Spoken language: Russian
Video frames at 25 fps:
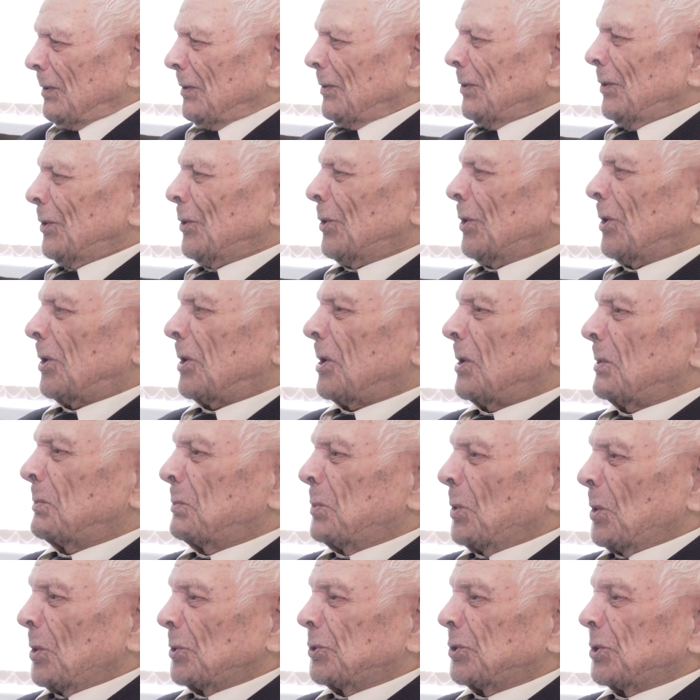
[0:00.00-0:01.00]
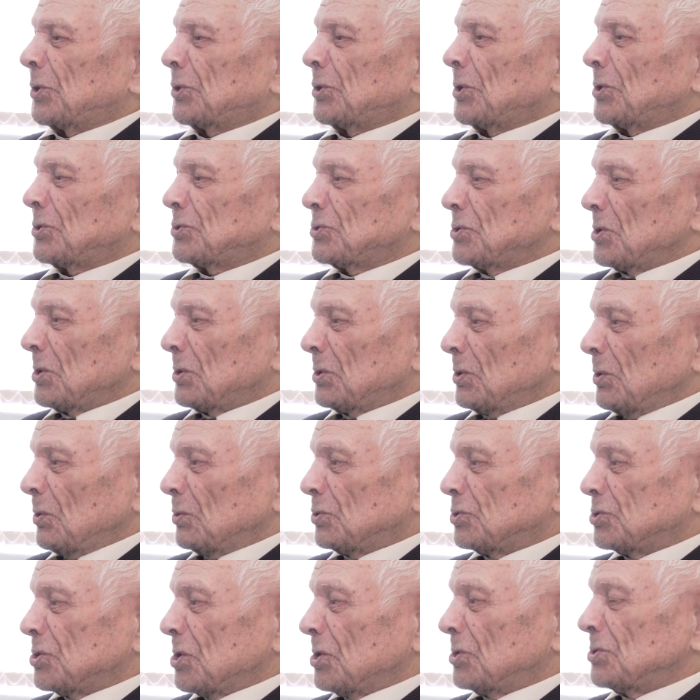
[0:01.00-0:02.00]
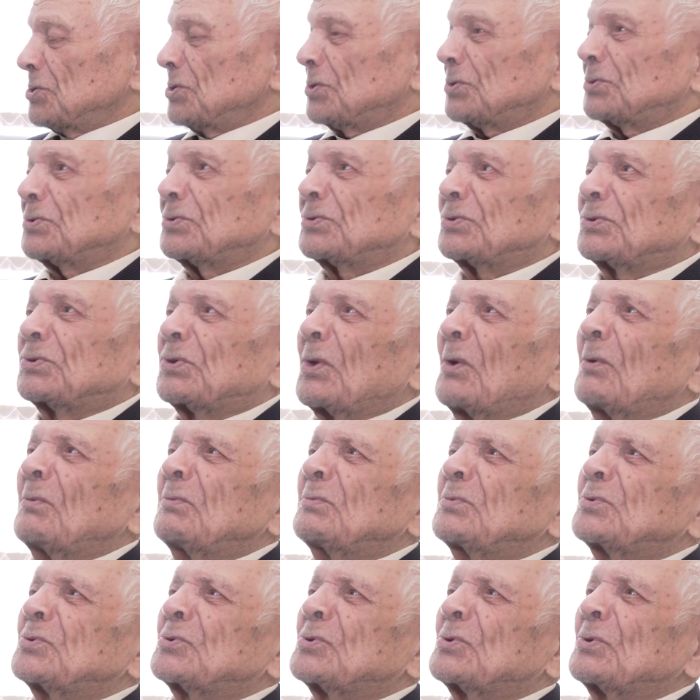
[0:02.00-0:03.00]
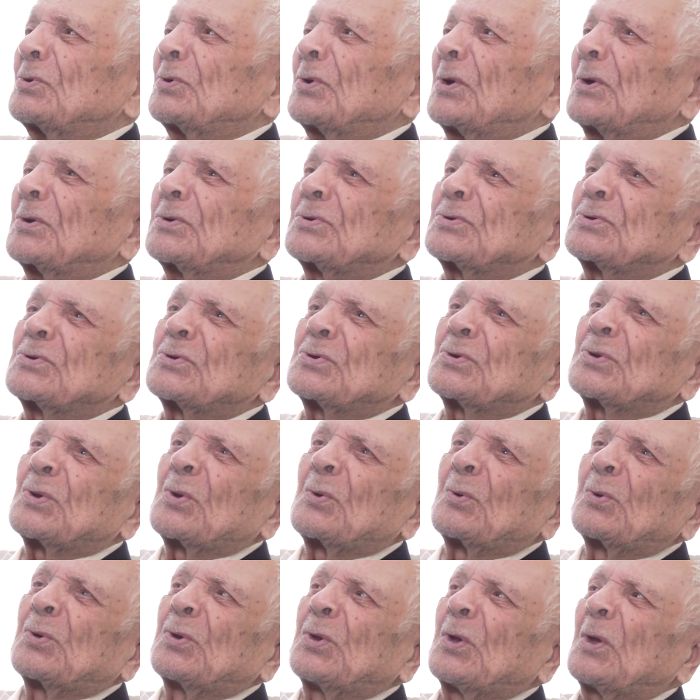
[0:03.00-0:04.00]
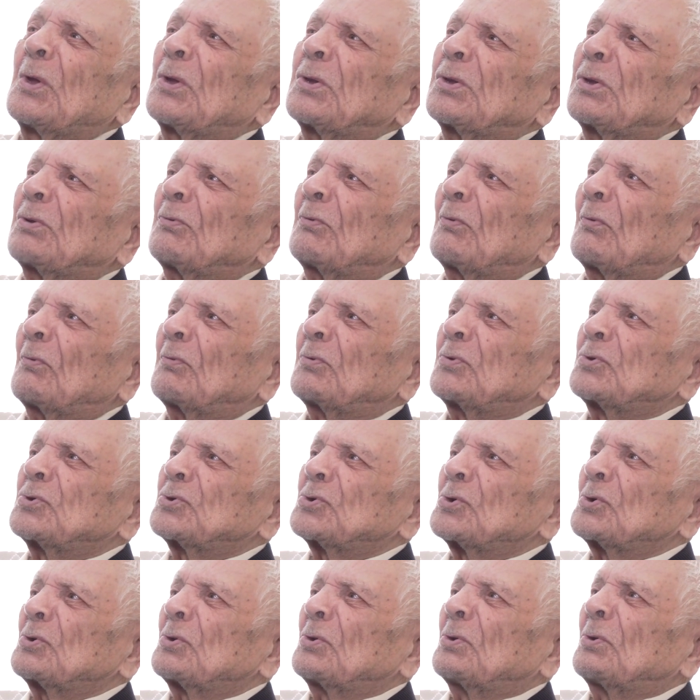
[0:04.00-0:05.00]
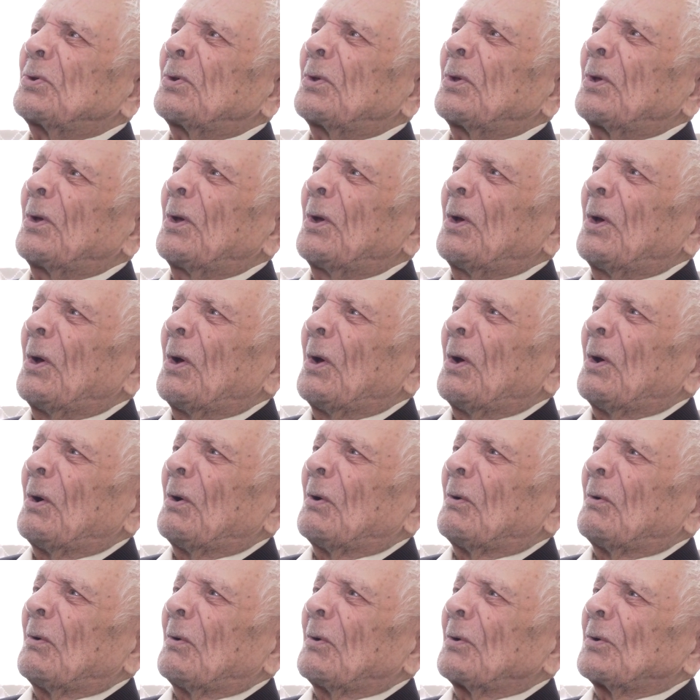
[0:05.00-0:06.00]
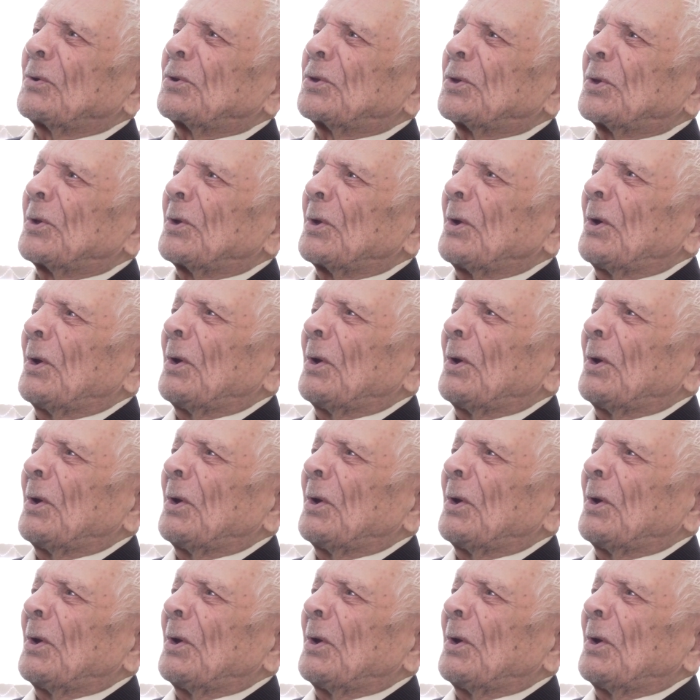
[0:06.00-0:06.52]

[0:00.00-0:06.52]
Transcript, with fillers: работа заключалась в том, что я студент получил, вот,